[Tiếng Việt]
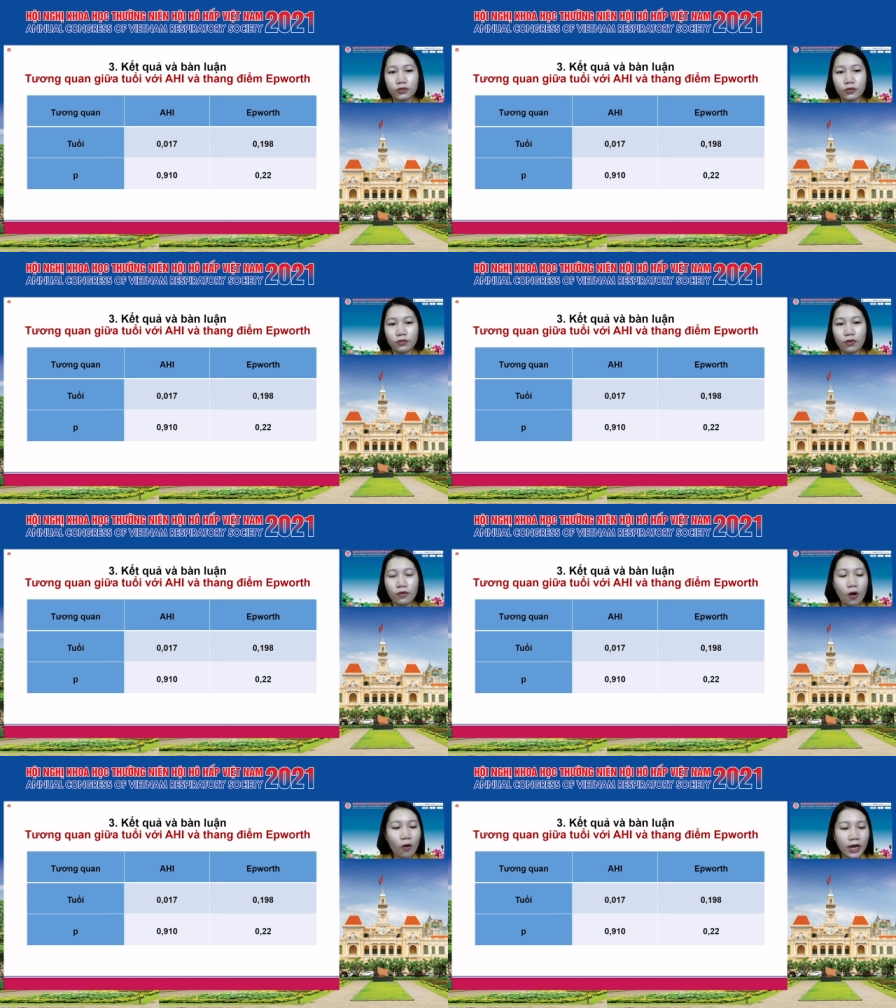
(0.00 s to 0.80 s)
đối với
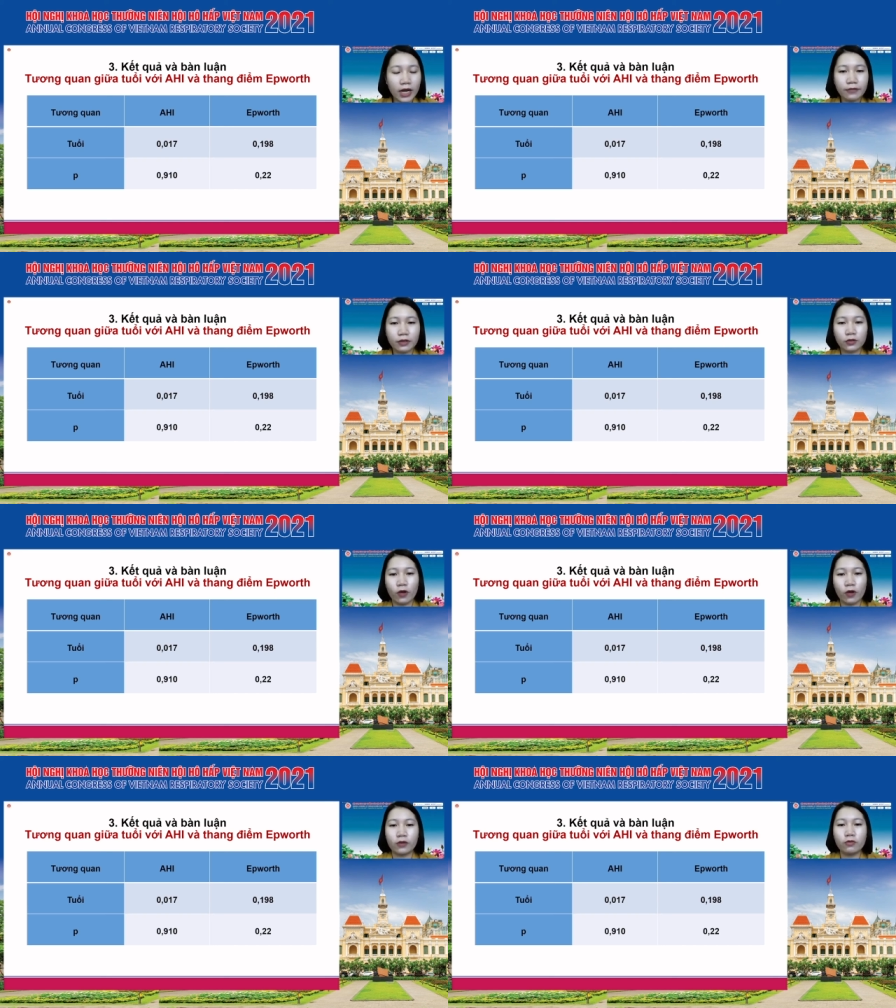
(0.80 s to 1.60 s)
OSA và
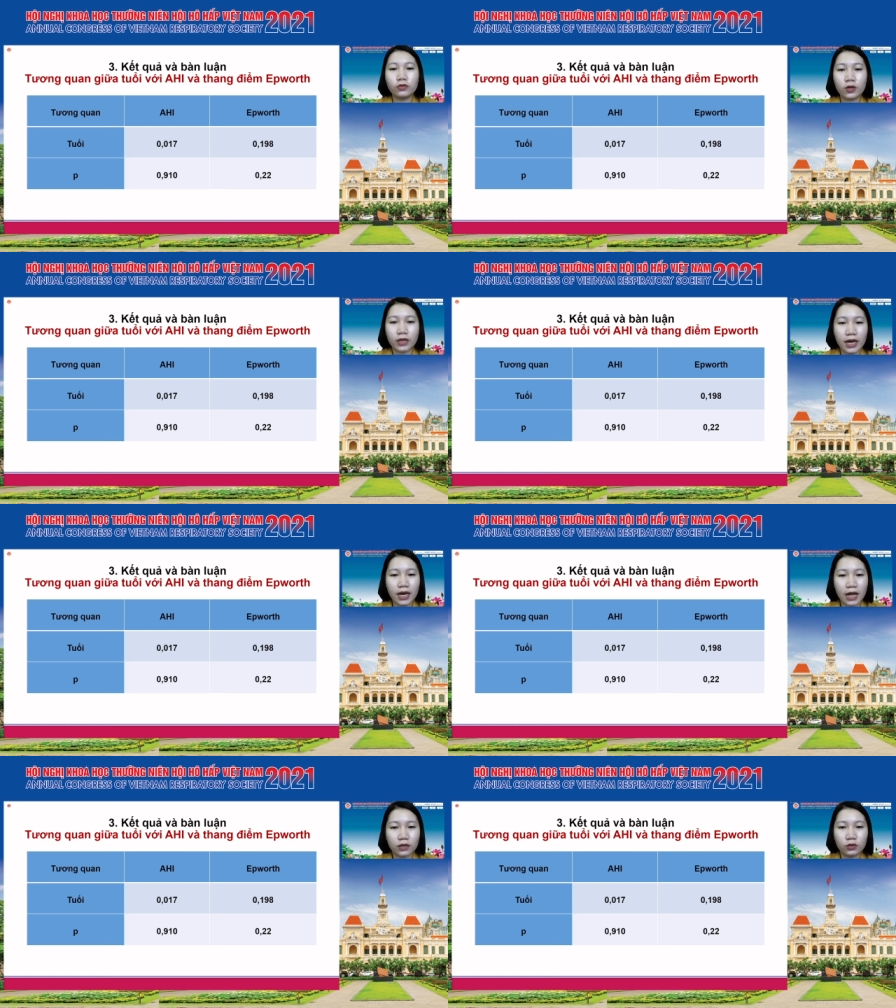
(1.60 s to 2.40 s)
tuổi thì cũng cho thấy
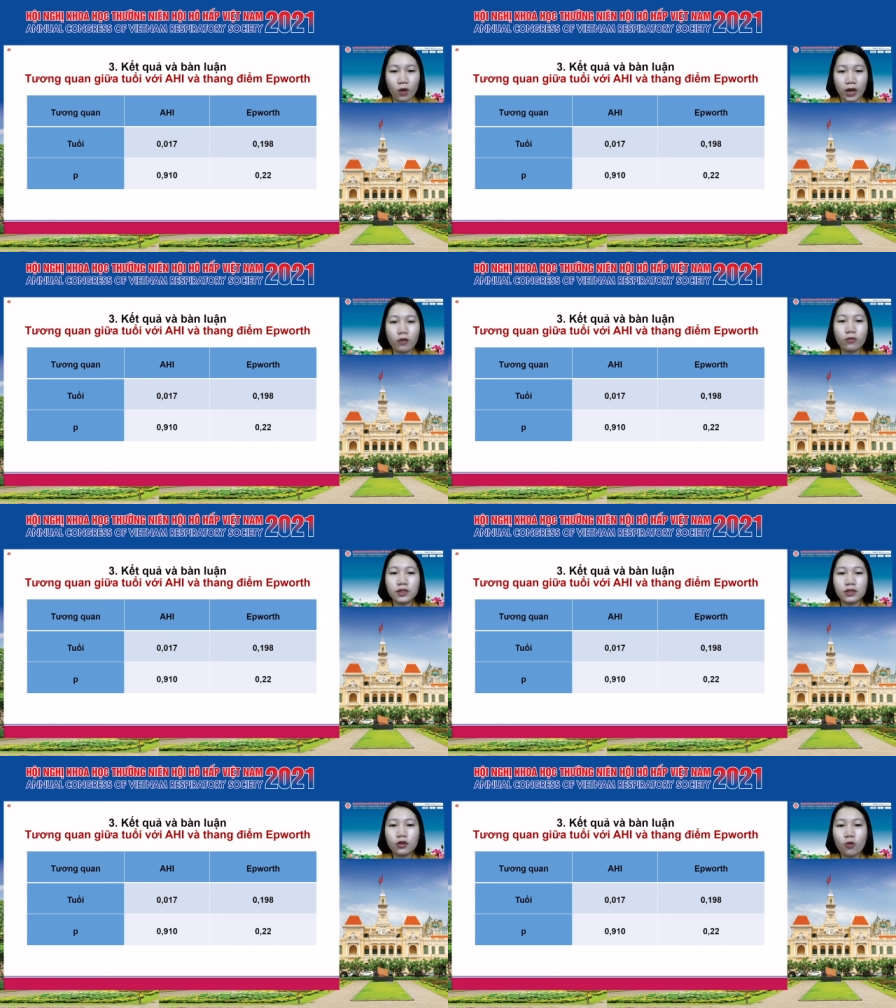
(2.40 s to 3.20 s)
là tuổi không có
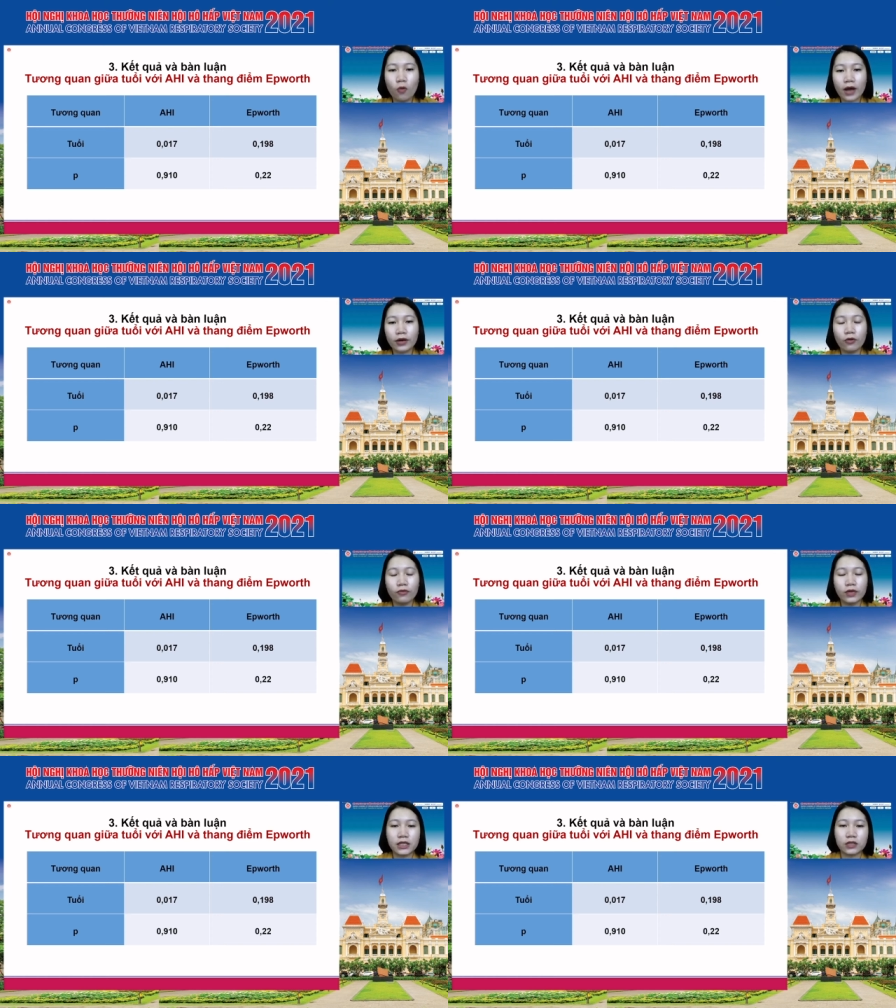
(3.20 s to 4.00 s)
sự tương quan đối
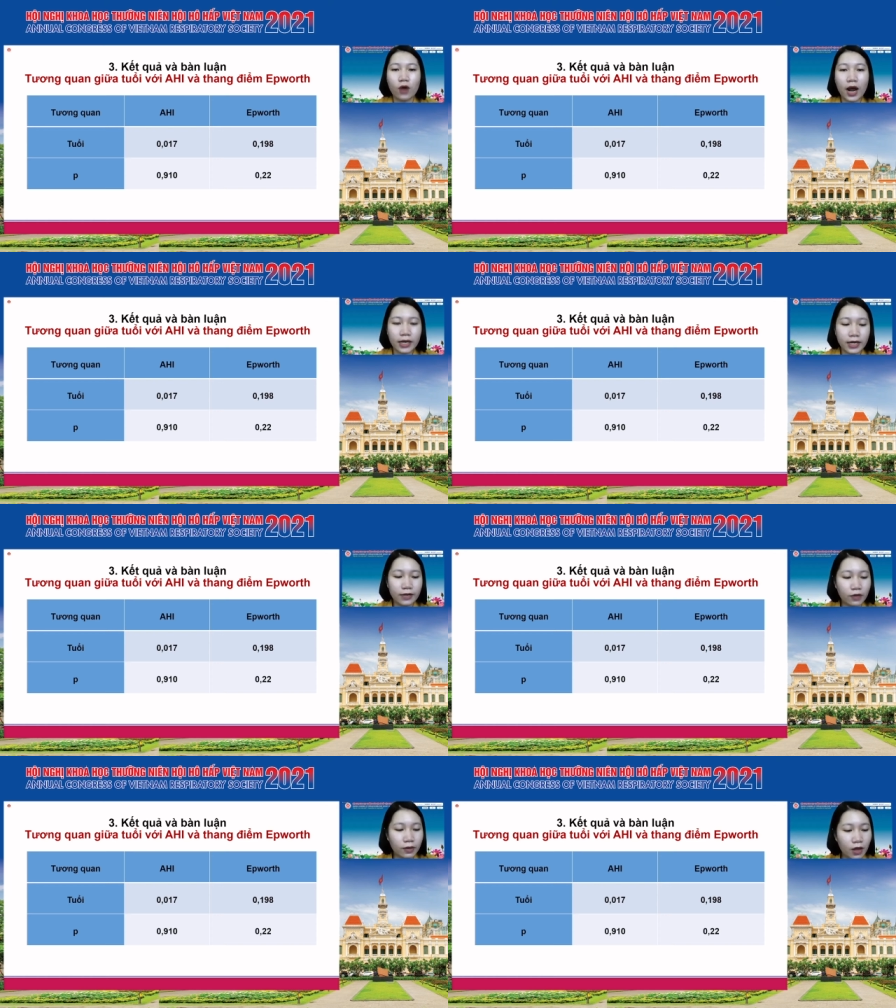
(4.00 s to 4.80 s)
với chỉ số ASI
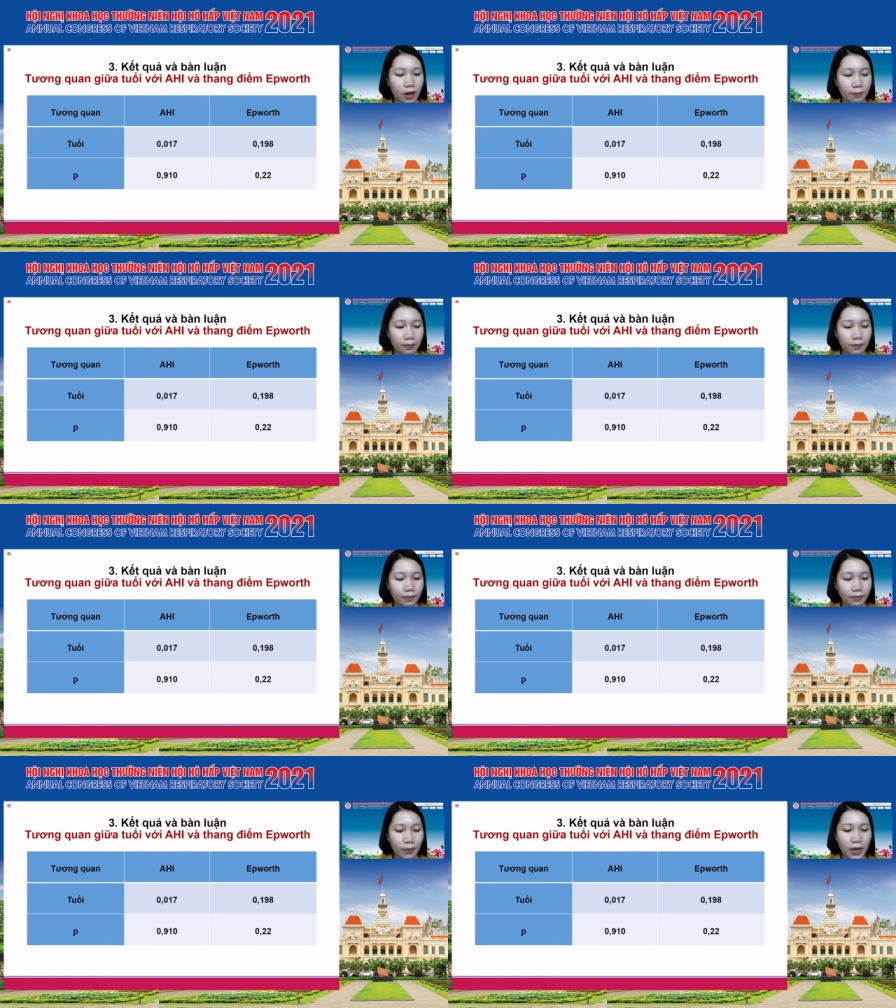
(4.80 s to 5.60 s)
với
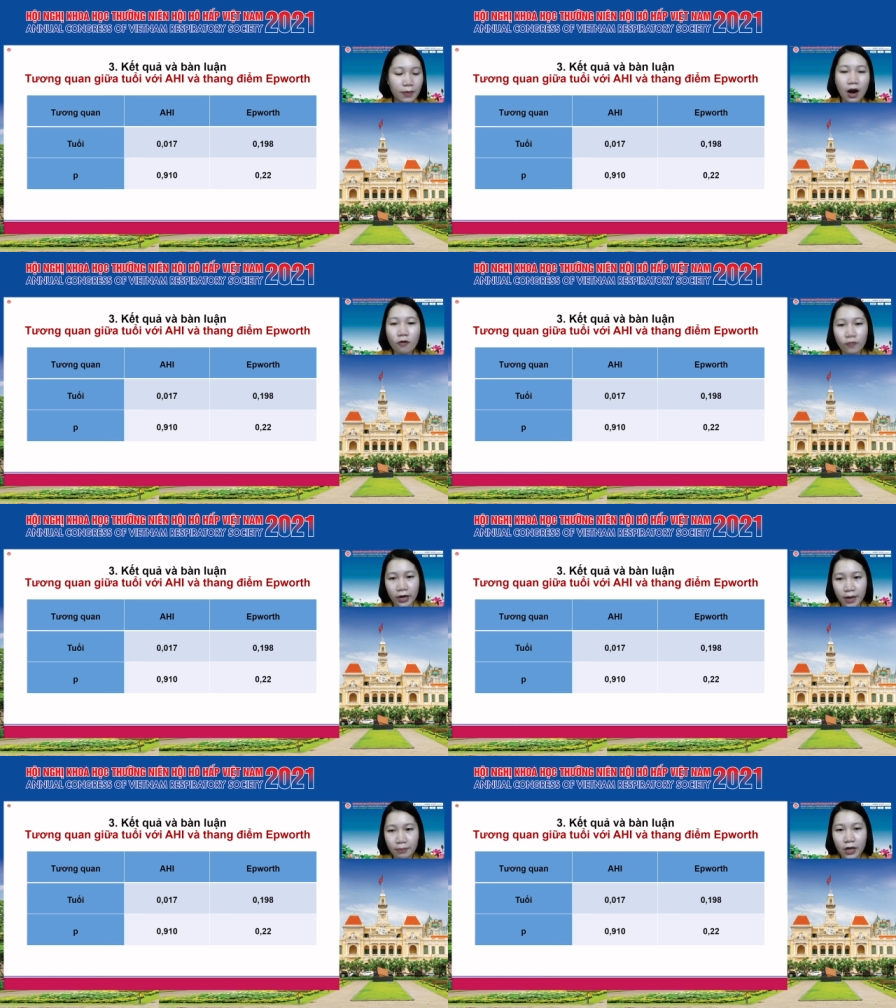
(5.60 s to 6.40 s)
P bằng
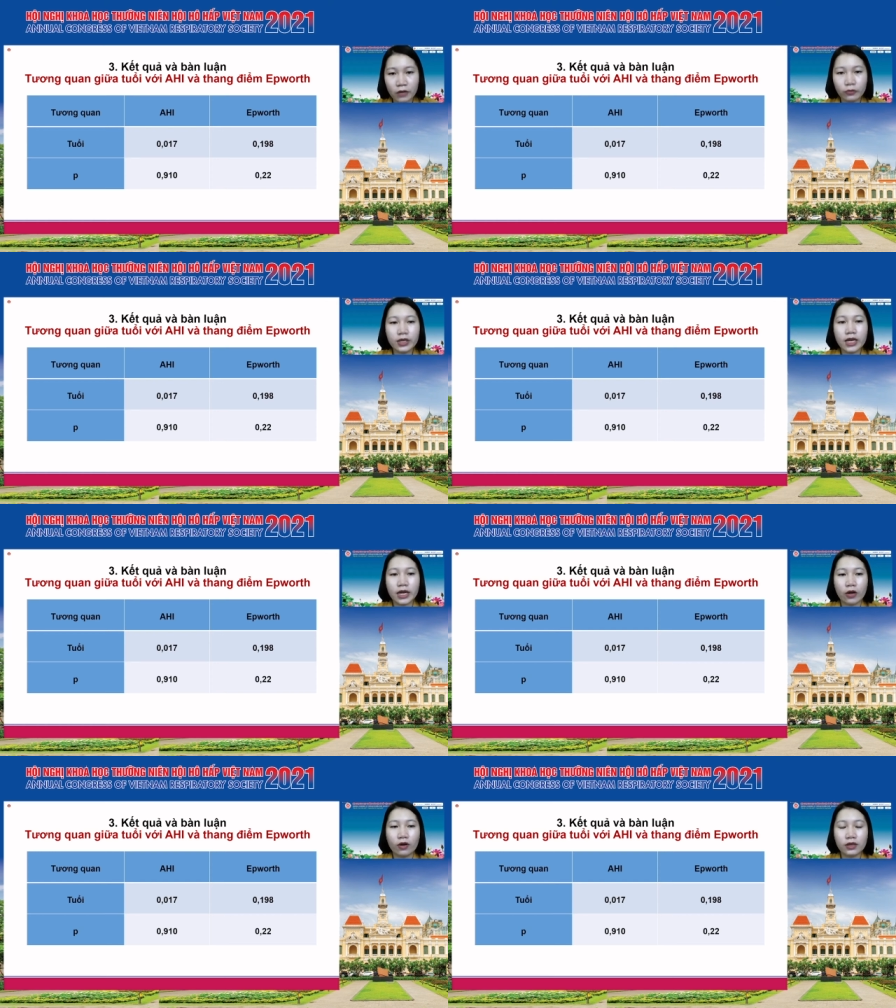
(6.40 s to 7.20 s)
0,5 tuy nhiên này
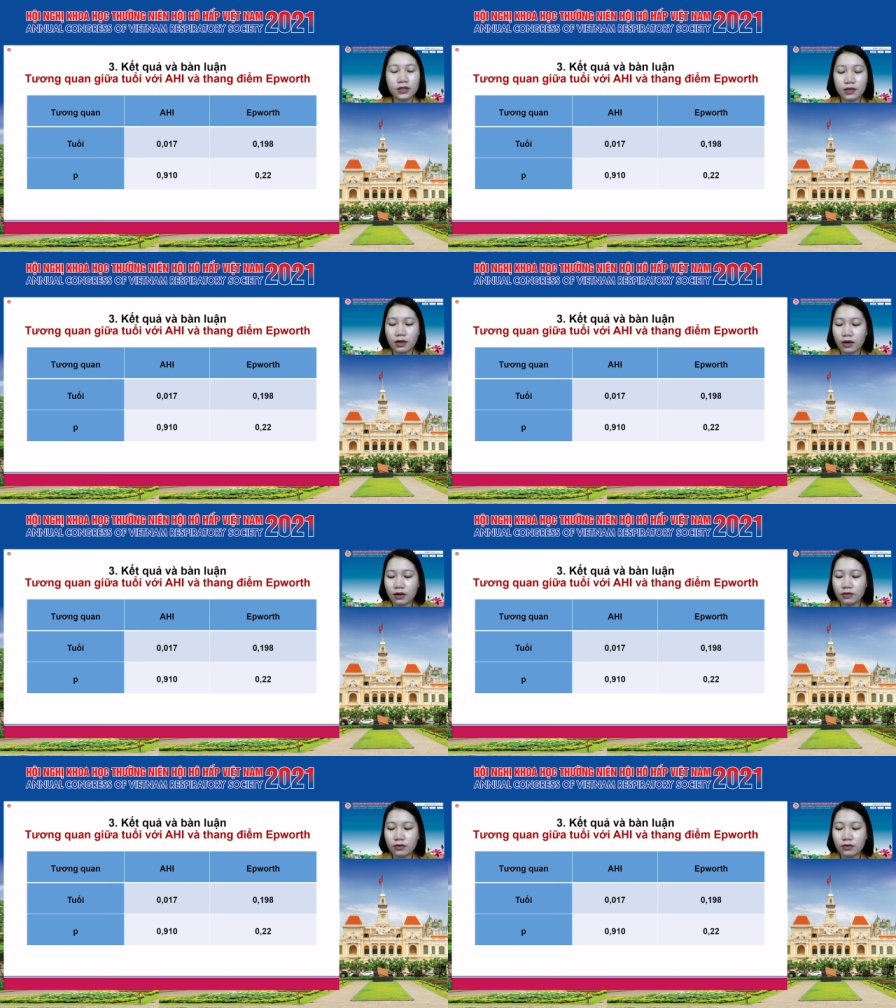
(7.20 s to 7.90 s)
có sự uh,